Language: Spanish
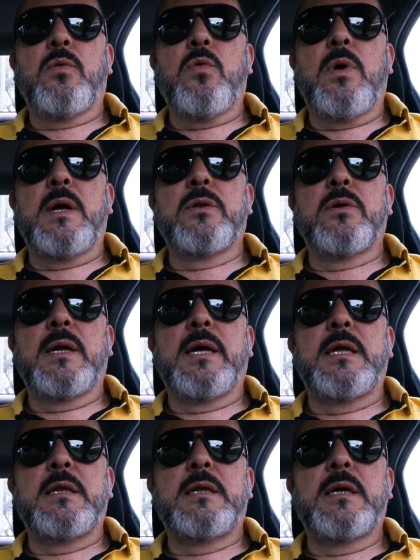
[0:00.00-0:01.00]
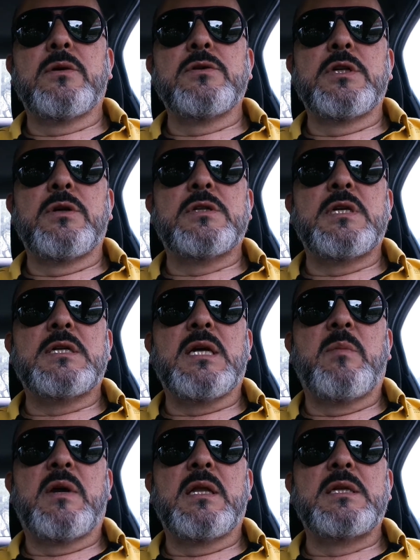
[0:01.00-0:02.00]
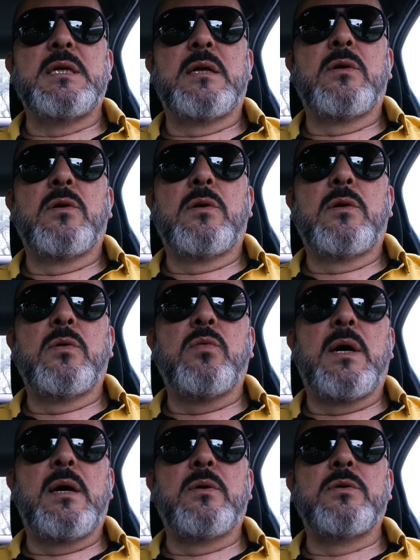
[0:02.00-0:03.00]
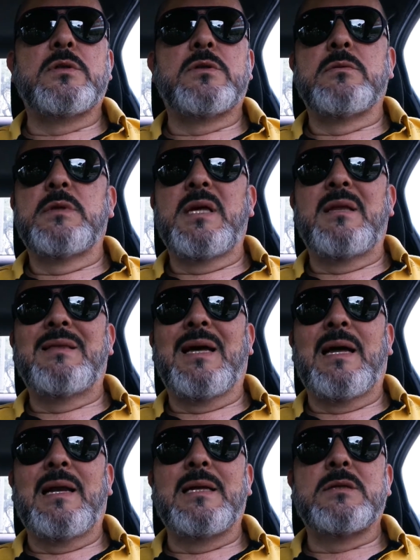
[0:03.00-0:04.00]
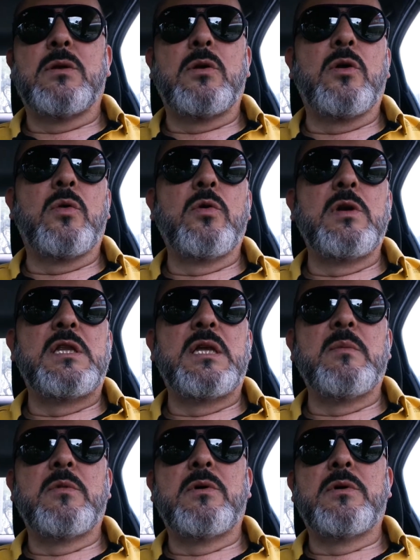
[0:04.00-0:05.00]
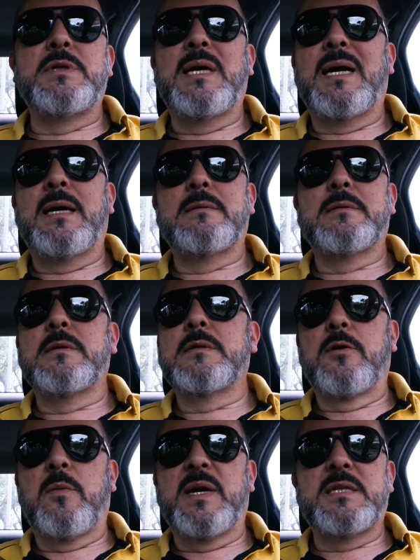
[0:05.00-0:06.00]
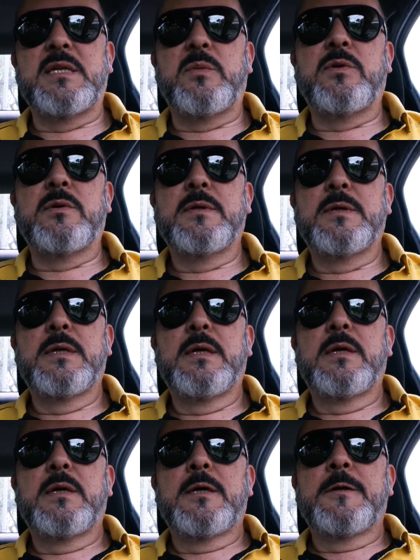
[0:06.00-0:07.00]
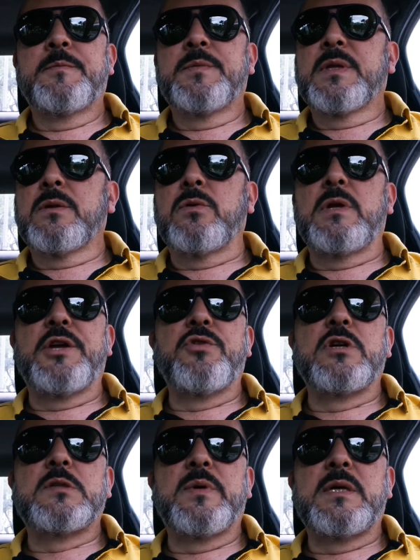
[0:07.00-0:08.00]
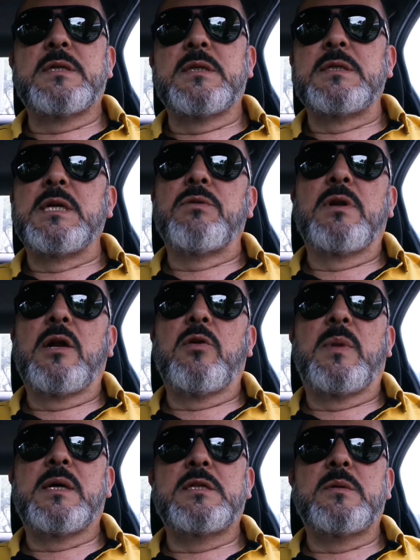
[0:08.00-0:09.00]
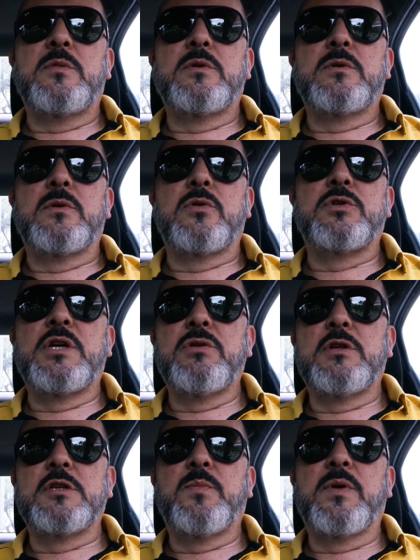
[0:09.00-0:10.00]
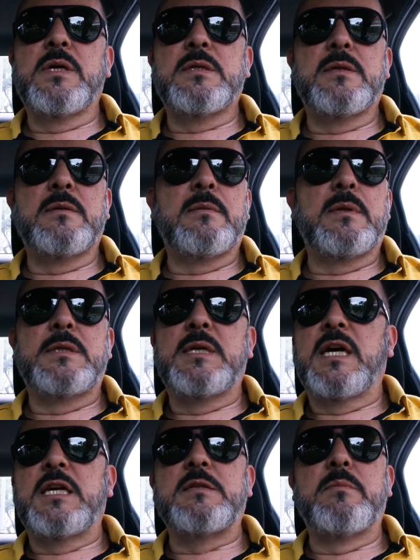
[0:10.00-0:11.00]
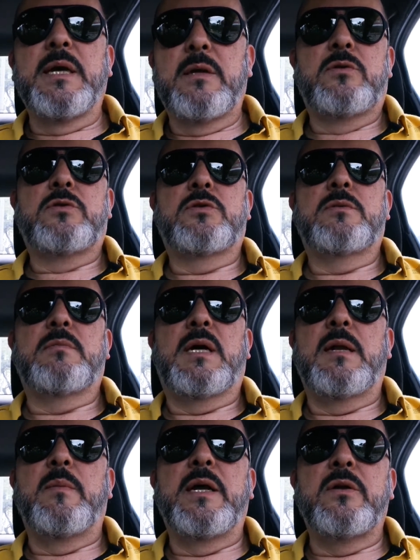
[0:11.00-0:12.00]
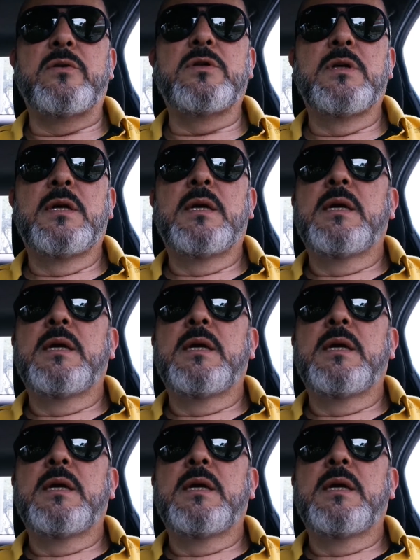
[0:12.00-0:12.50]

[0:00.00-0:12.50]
cuando la gente consiguió estas cámaras decían, no, wow, son digitales, son lo último, ya, eso es lo máximo. Un año después ya no era lo máximo, dos años después ya es menos, vale menos